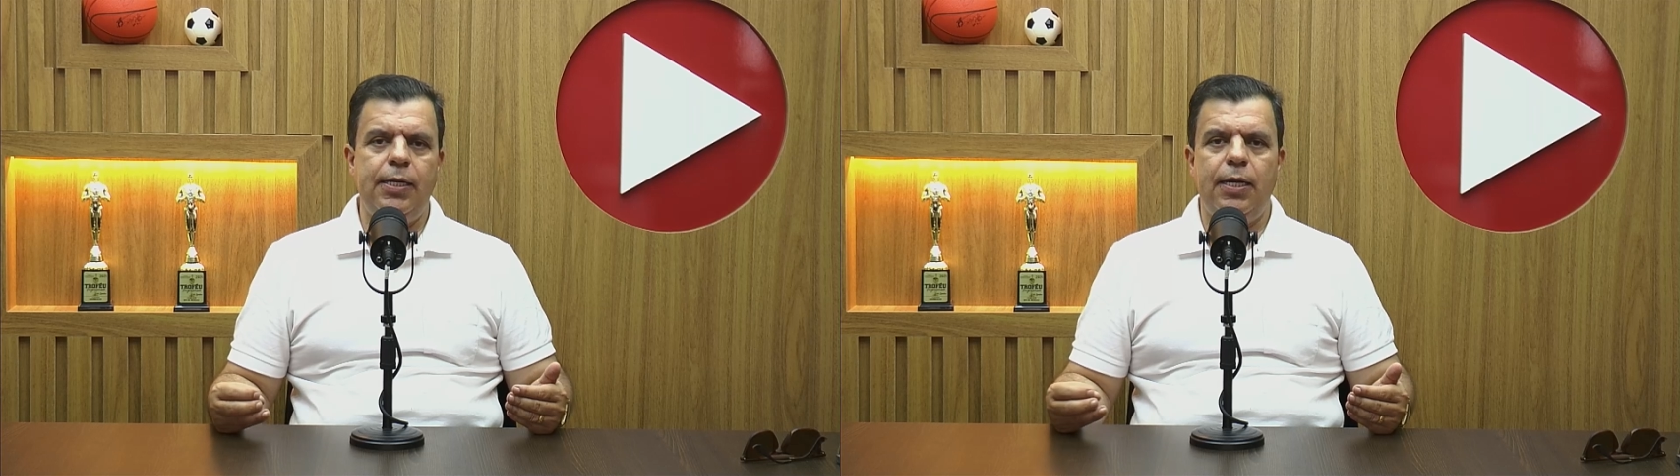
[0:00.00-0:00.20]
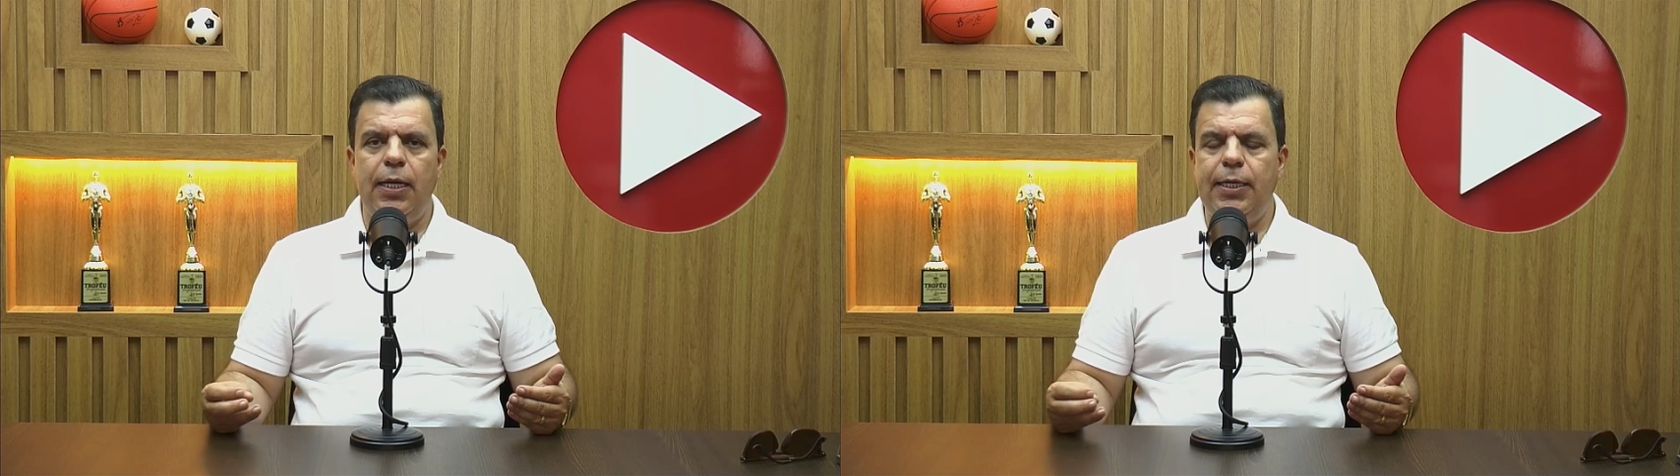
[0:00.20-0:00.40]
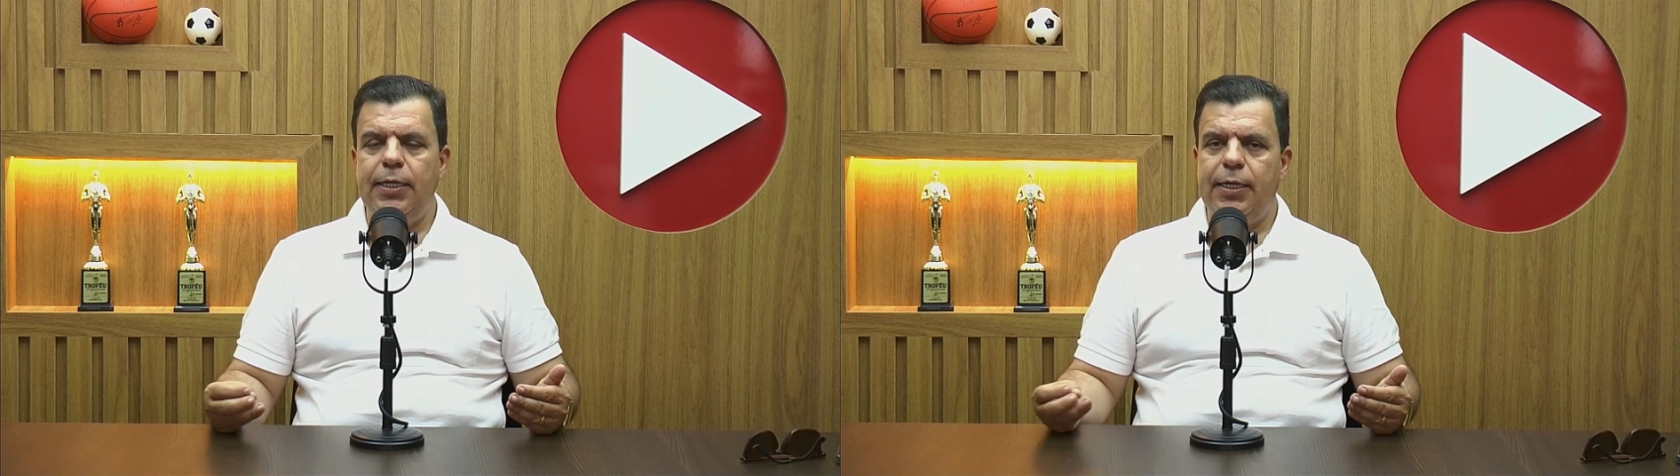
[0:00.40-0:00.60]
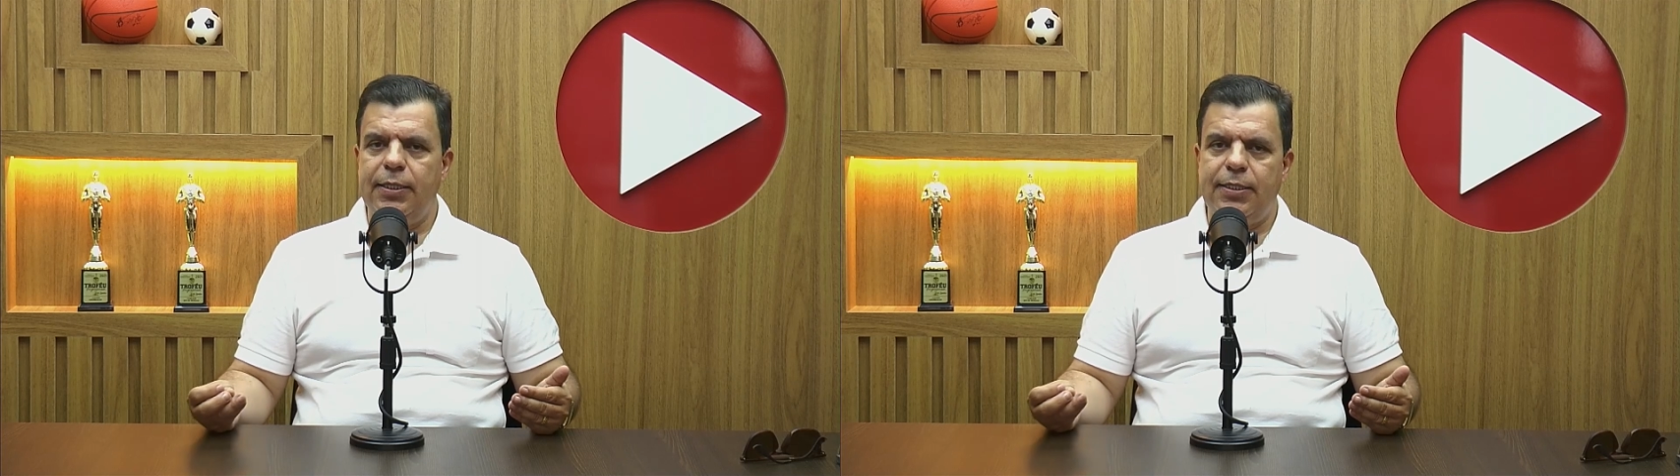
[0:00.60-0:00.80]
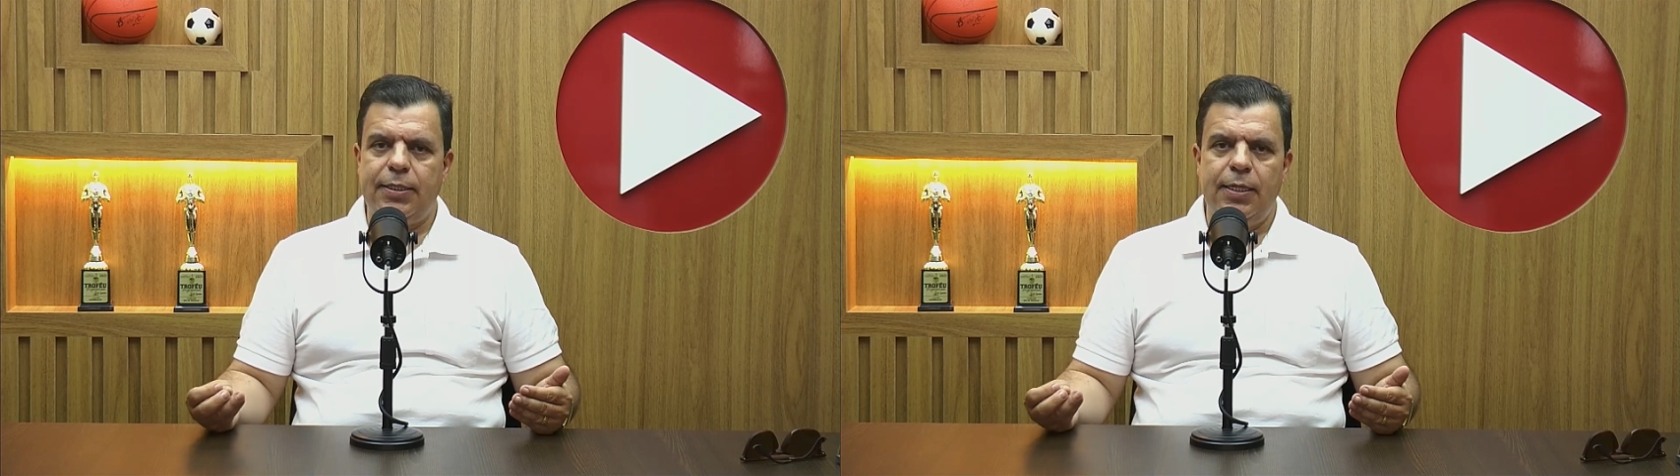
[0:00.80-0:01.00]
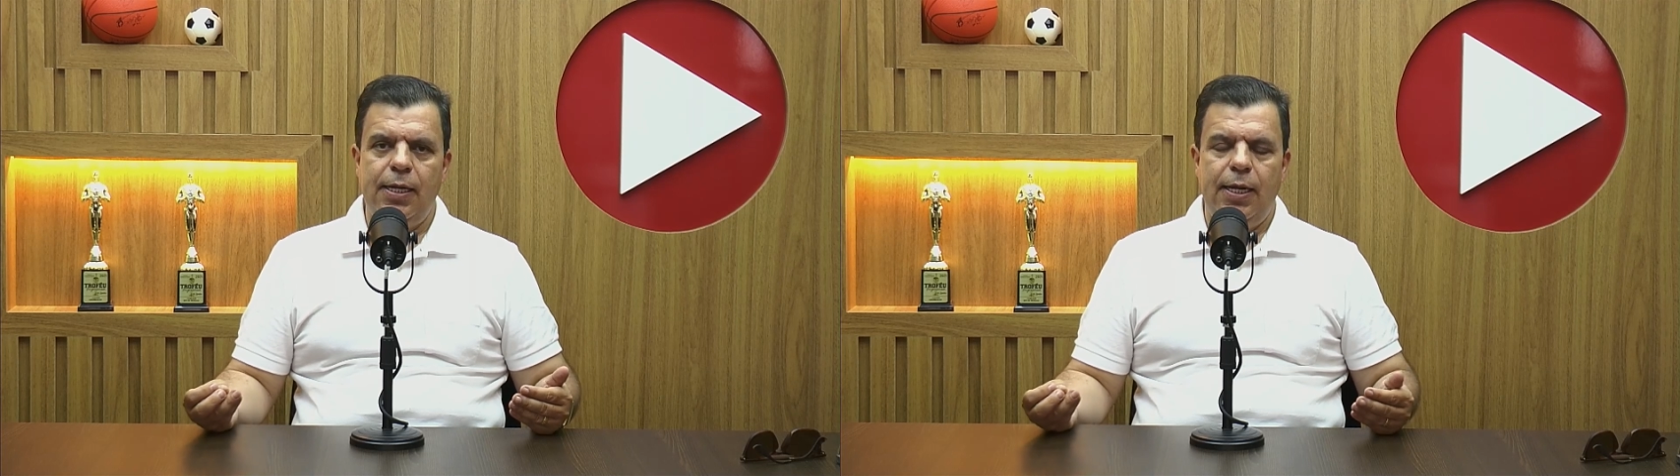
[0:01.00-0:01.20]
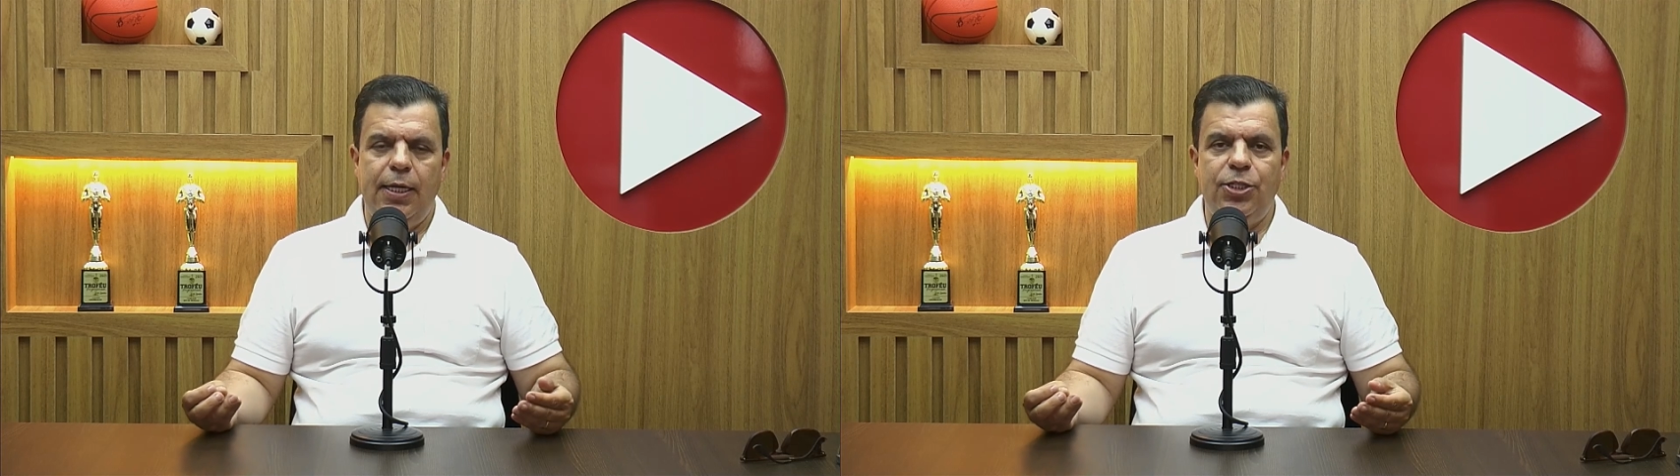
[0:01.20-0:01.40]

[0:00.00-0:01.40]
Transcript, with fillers: clínicas eh,